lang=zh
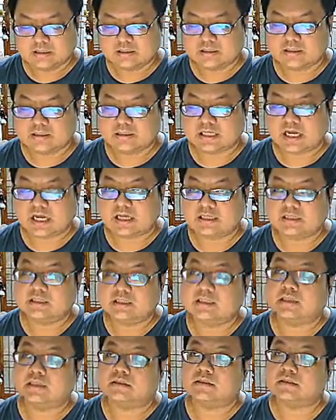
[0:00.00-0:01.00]
加一
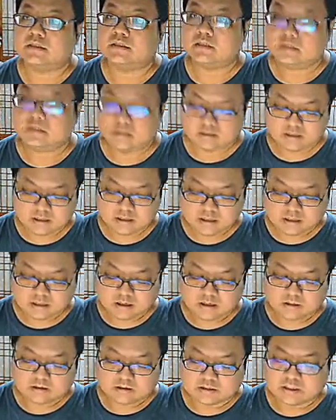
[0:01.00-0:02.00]
也是正的。
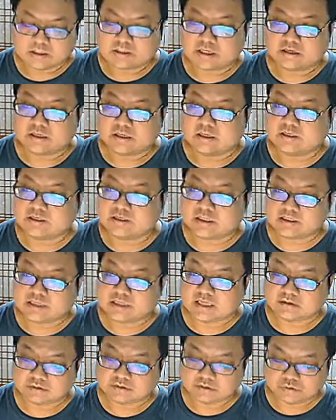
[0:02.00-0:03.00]
好，这个道理很简
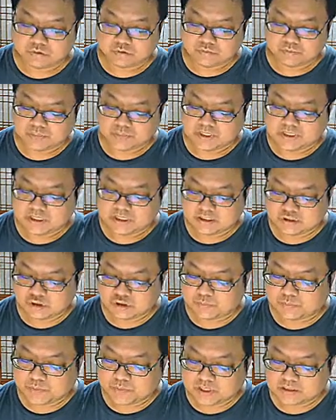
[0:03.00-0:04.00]
单，就是说比你
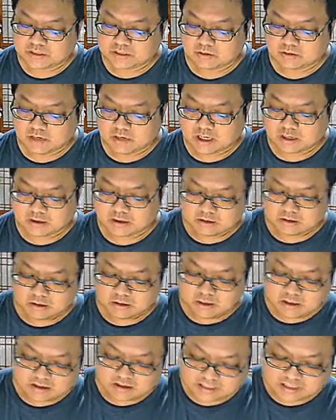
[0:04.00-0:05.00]
右边的话，哈。
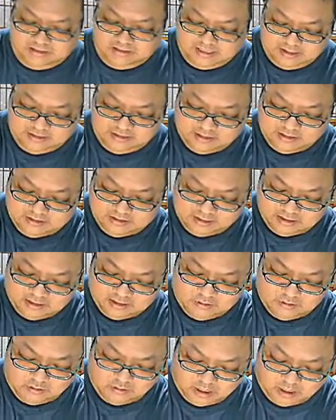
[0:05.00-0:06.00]
它在你这
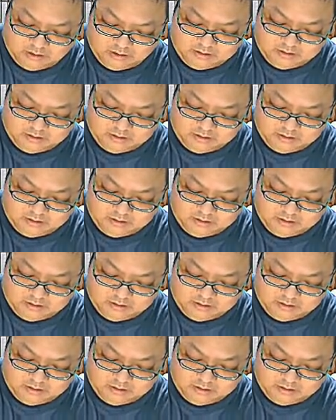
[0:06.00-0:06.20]
个挂号是